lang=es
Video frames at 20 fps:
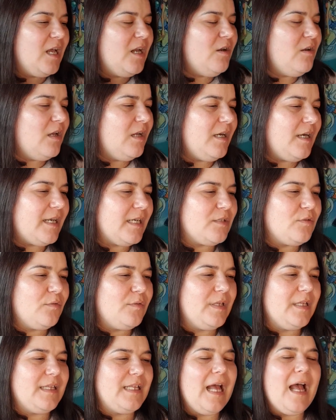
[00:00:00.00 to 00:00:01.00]
lo han
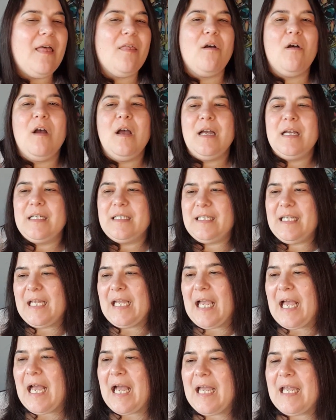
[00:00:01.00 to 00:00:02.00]
resucitado,
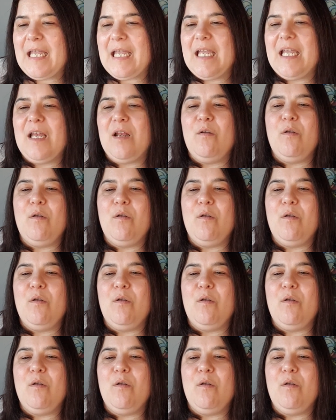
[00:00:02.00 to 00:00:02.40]
sigue ahí,